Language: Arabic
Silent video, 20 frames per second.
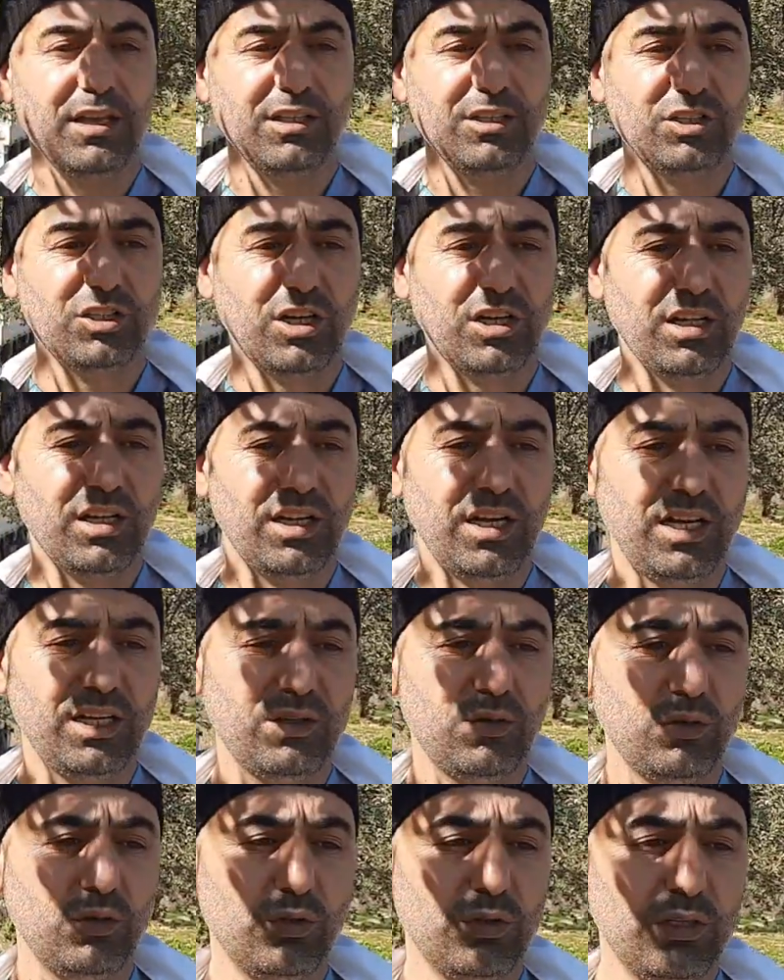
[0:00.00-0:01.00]
ان شاء الله رح
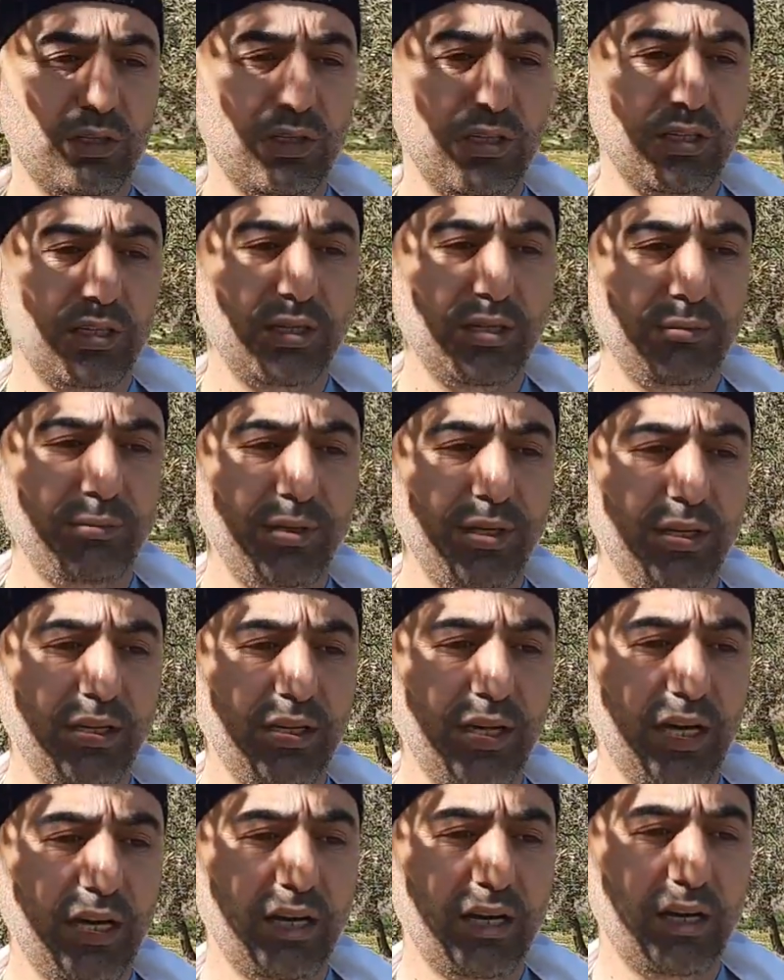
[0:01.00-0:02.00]
يكون
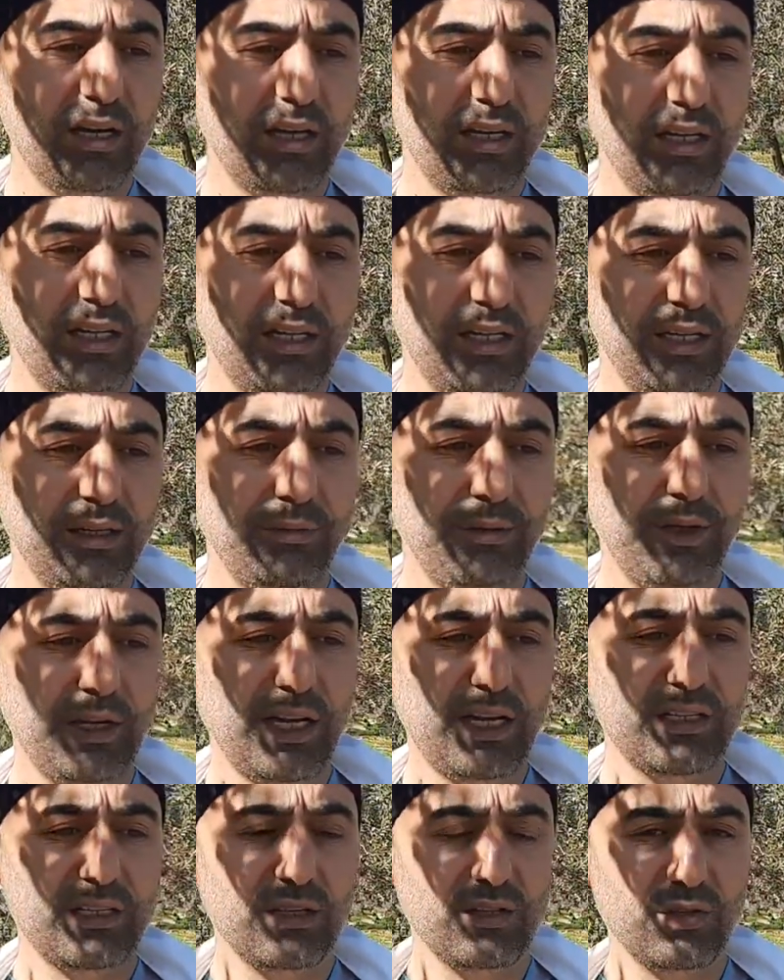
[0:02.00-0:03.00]
يعني
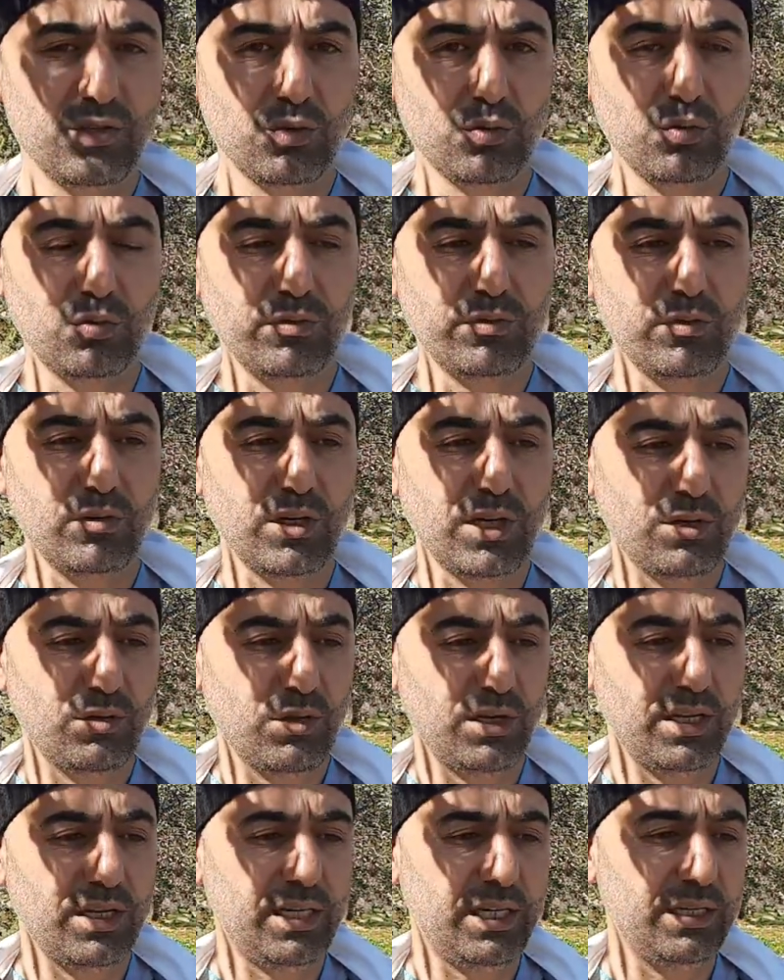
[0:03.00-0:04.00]
باحسن ظروفه
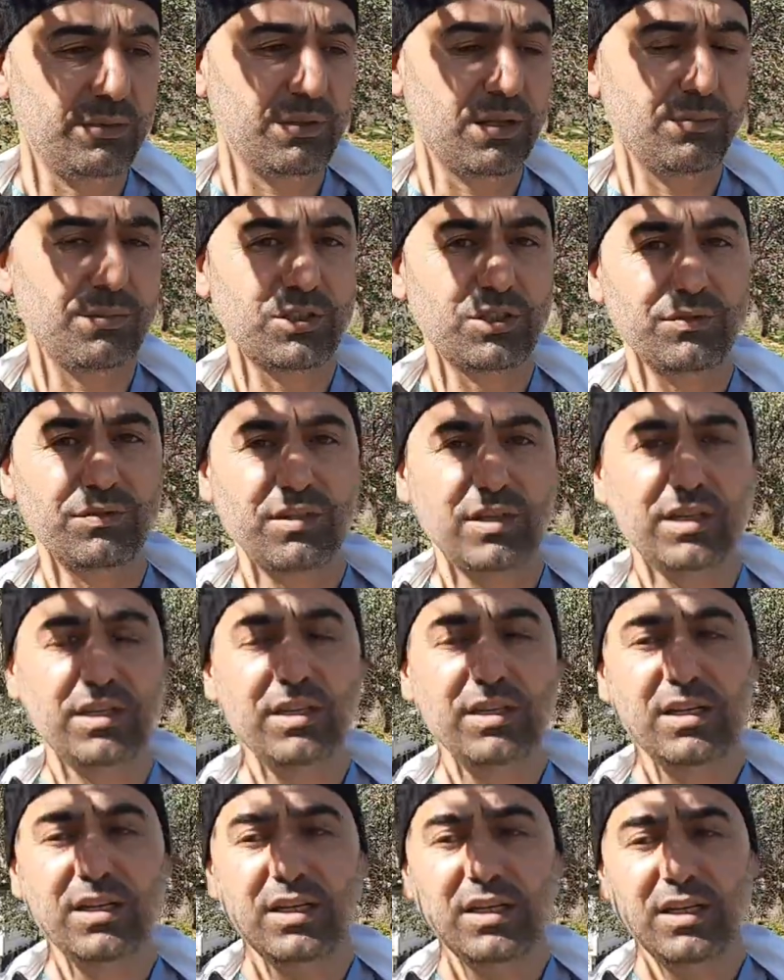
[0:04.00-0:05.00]
لانه هلا نحن مثل ما شفنا
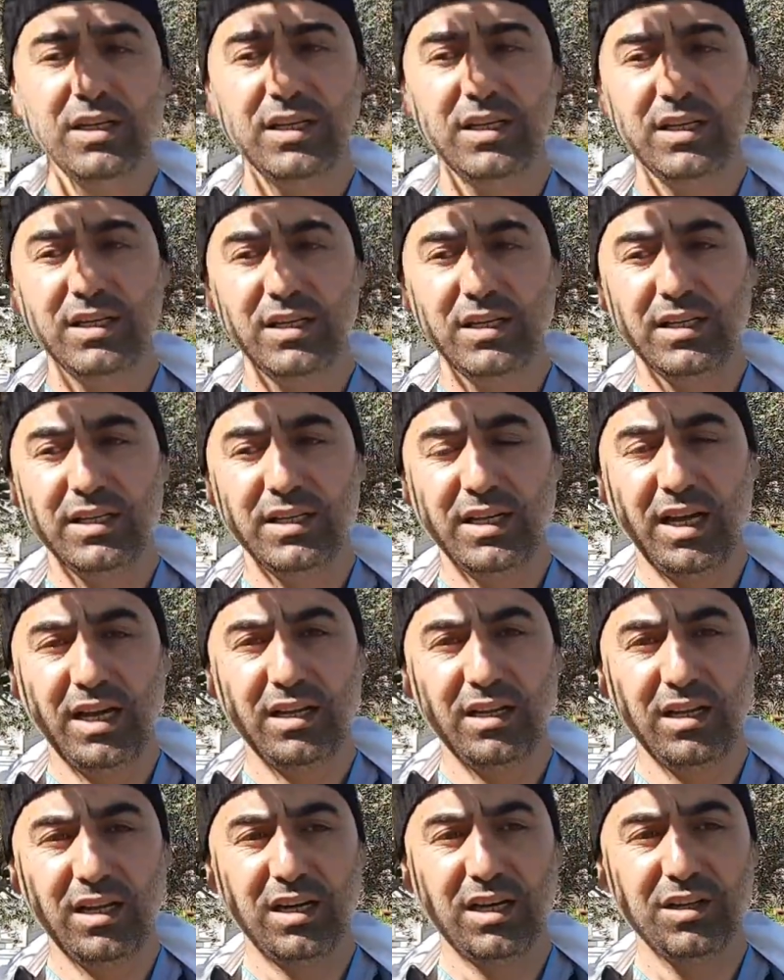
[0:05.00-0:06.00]

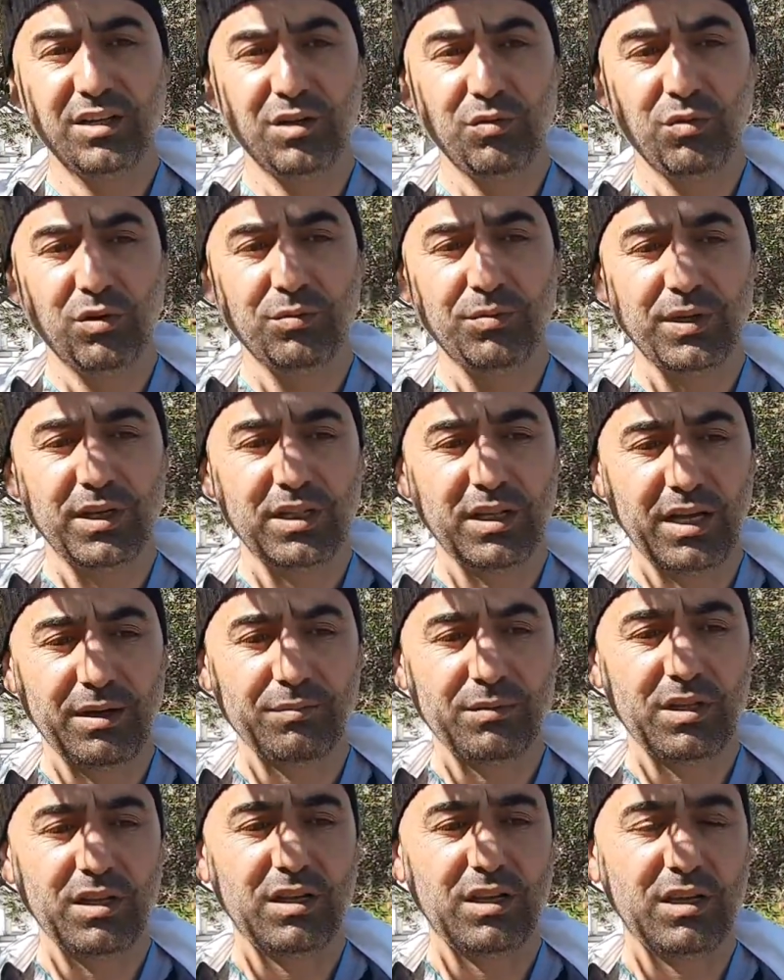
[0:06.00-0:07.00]
النحل الحاضن والبيض
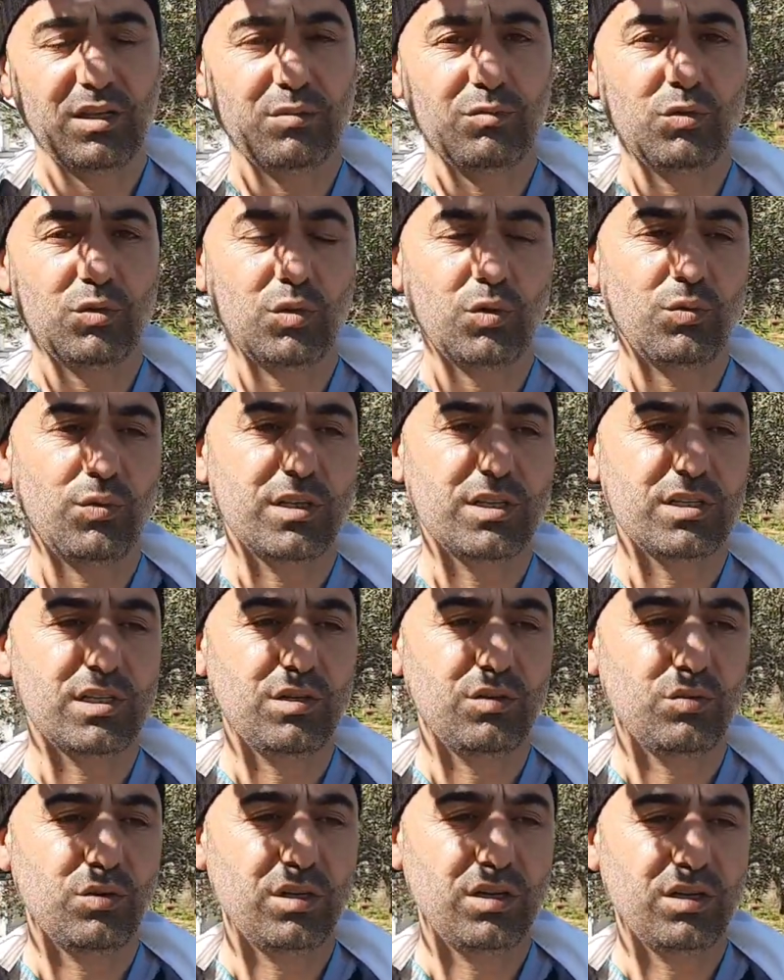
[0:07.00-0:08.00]
الحمد لله اموره كويسه
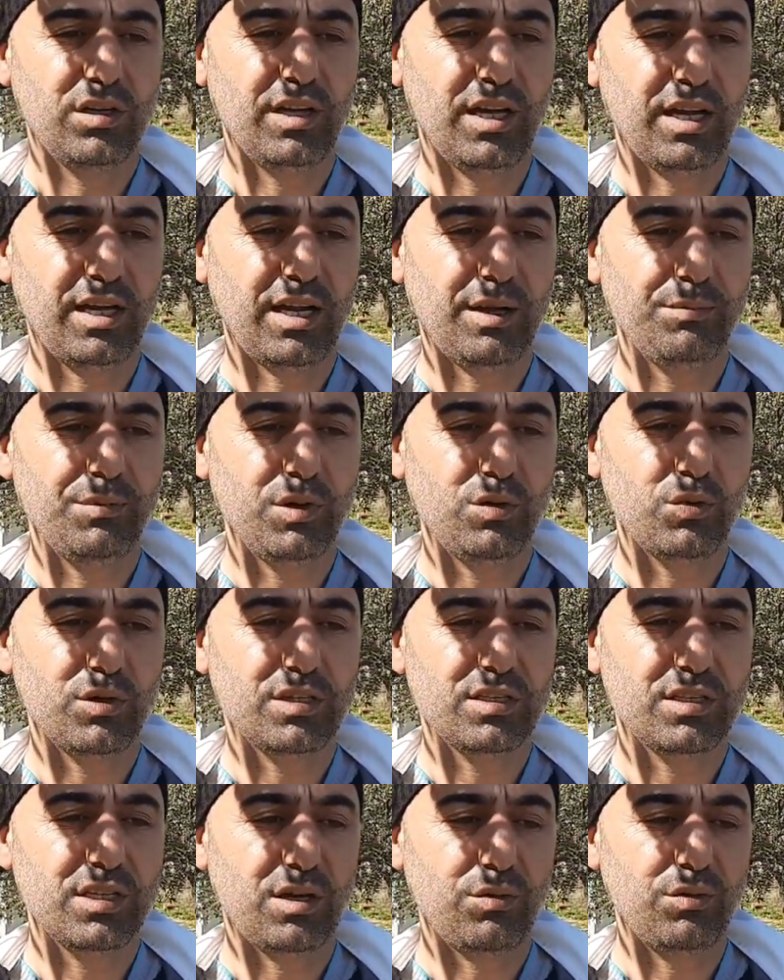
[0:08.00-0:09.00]
والنحل عم
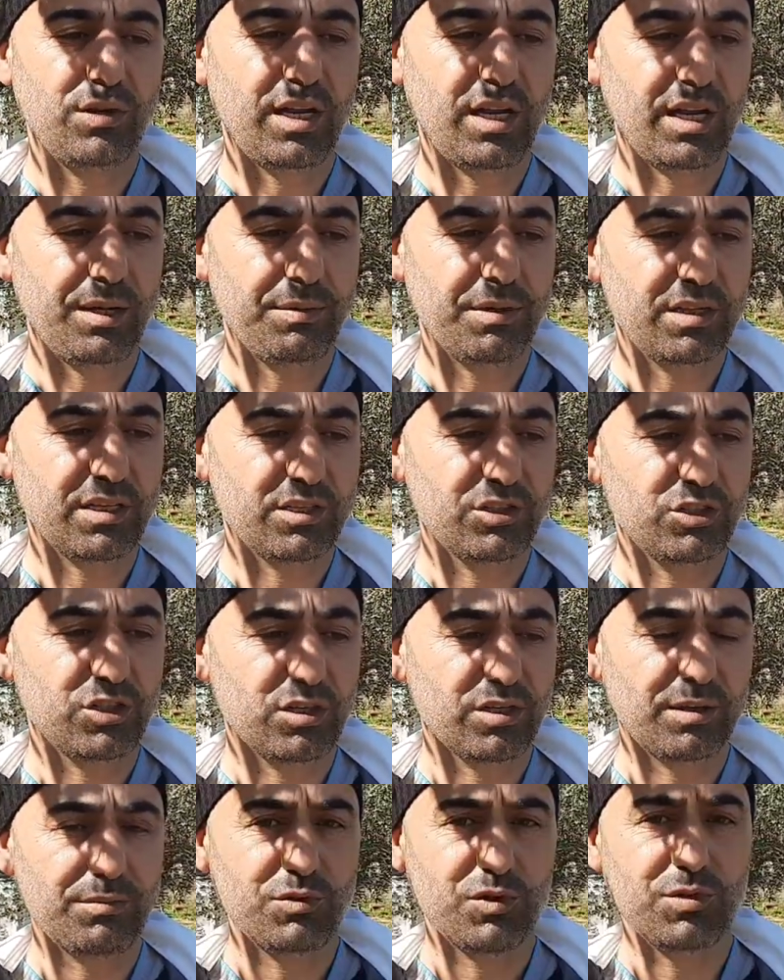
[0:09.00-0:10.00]
بيتوسع والنحل عم
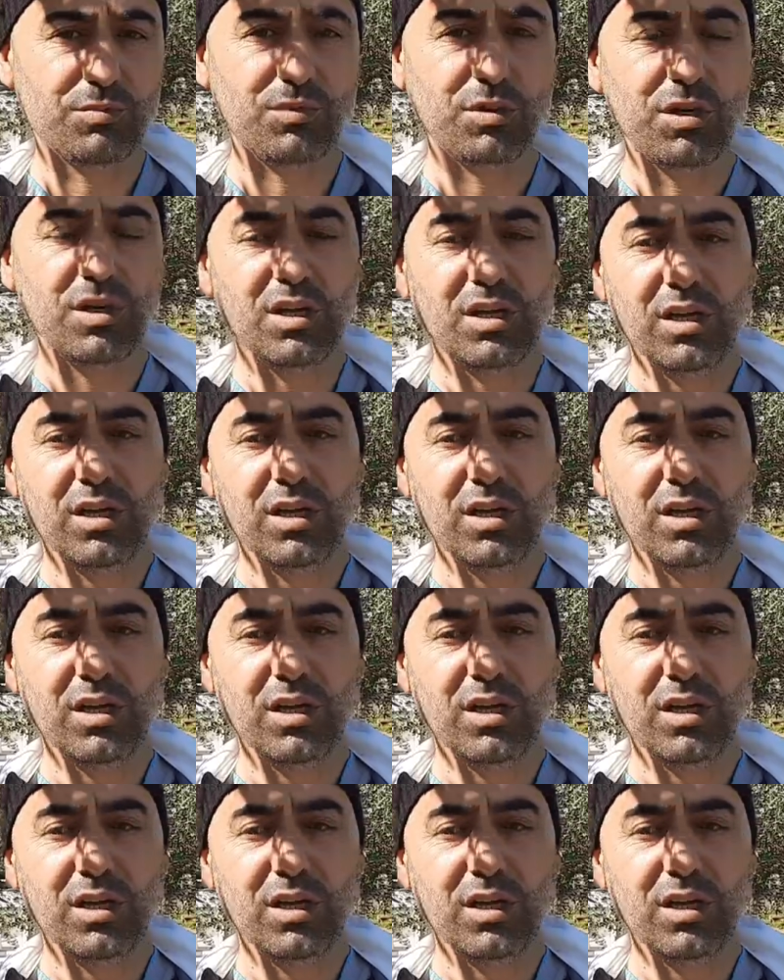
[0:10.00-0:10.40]
يتنشط عم يجيبوا